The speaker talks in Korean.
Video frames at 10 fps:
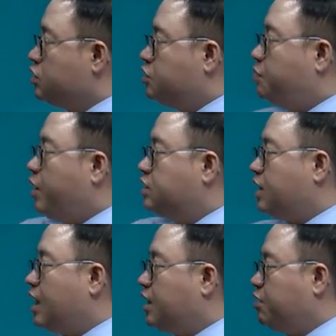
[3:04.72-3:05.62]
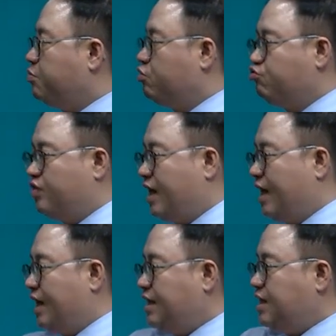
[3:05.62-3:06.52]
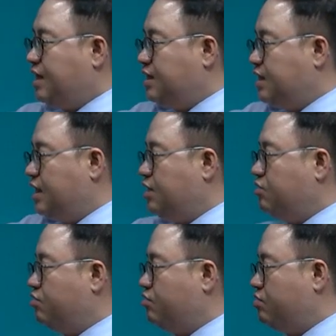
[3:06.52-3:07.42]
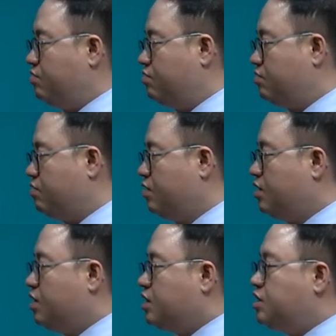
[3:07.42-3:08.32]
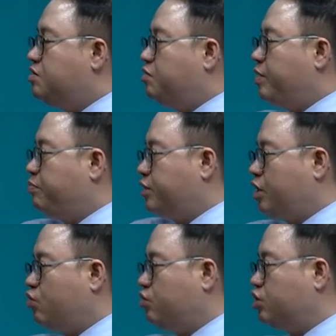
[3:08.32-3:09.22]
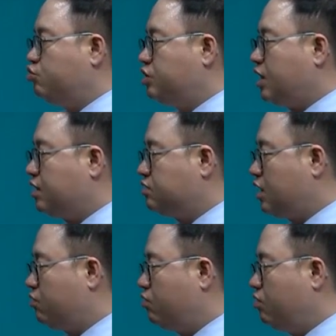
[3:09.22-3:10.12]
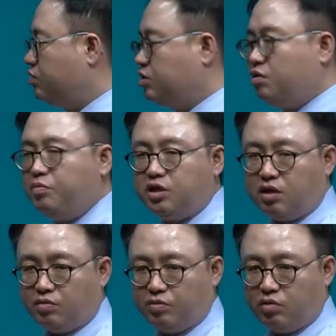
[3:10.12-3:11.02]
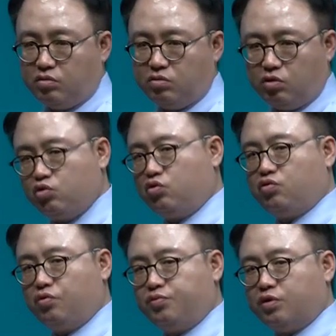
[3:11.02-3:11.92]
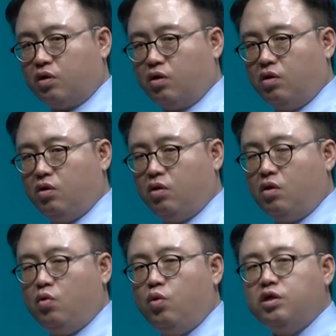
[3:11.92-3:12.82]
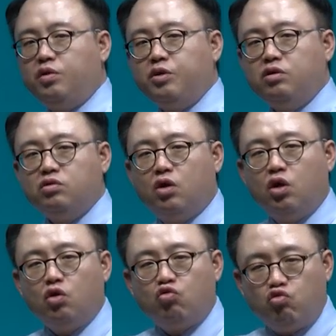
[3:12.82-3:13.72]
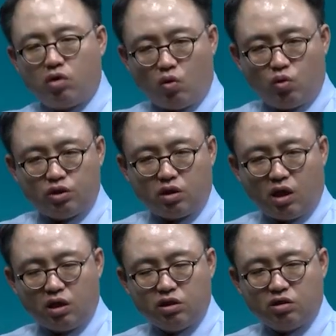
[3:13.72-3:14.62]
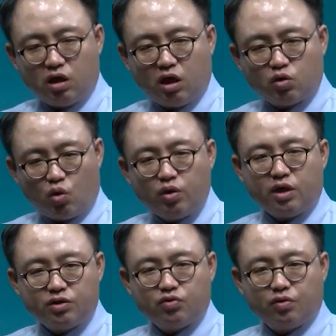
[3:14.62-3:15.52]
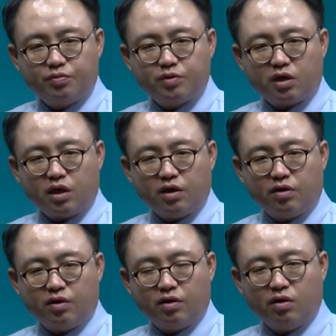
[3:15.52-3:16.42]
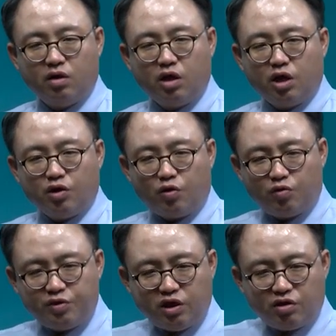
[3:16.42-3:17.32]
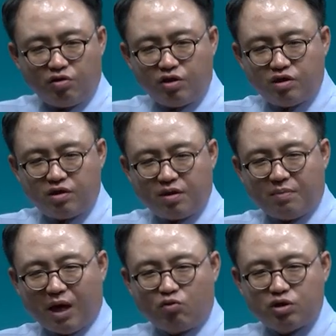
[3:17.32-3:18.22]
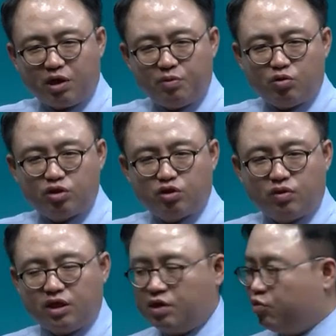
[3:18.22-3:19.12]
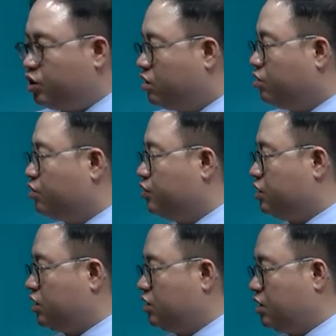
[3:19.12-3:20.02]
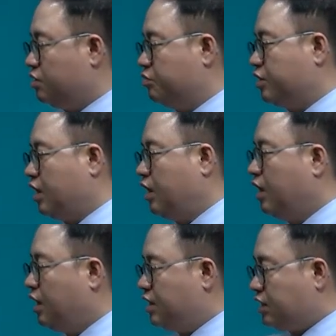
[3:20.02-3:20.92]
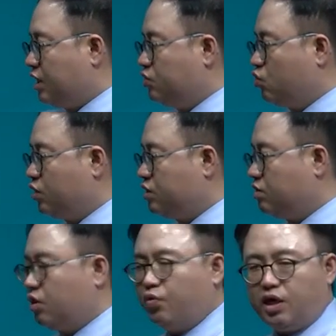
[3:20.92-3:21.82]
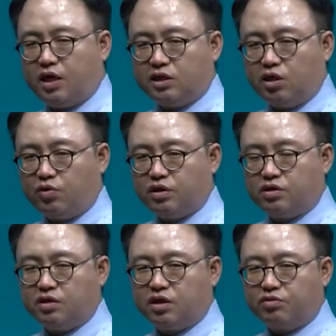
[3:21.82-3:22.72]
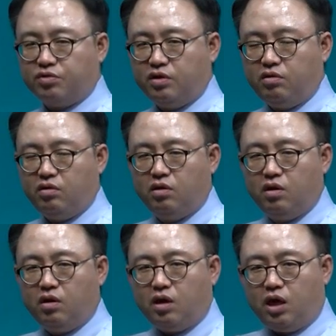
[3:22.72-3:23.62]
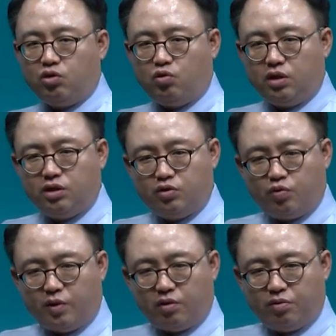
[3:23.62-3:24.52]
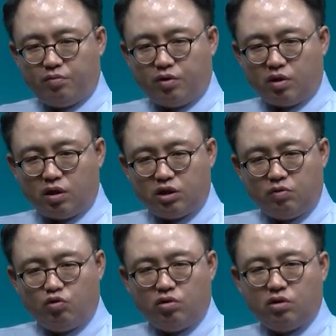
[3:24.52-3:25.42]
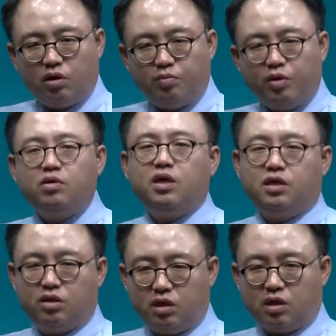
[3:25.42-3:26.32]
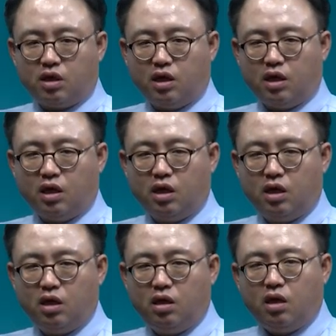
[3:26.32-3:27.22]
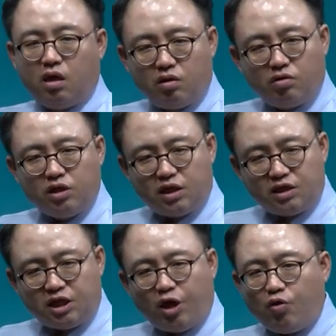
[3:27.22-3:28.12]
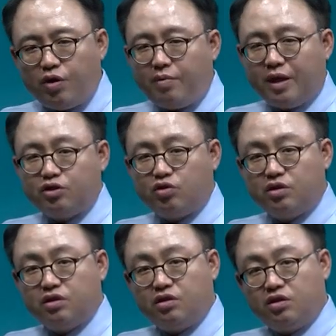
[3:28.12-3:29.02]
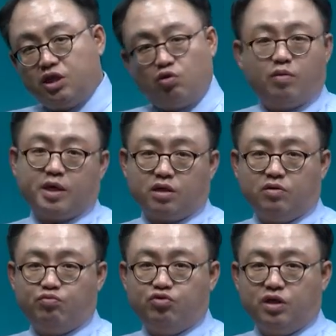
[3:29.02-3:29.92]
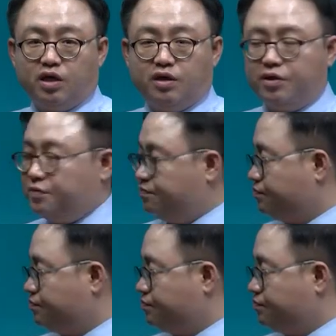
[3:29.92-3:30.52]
스펙이 상향 평준화 아니라니까요. 기업의 채용 기준이 다르다고 시험이 다른 건 어쩔 수 없죠. 왜냐하면 국가고시가 아닌데 통일할 수는 없잖아요. 여러분이 여기저기 마구잡이로 지원하다 보니까 어려워지게 된 겁니다. 자기소개서가 왜 까다로워졌냐고요? 까다로워질 수밖에 없는 게 직무 역량을 평가해야 되니까 그러니까 채용에 맞춰서 제도가 바뀐 것 뿐이에요.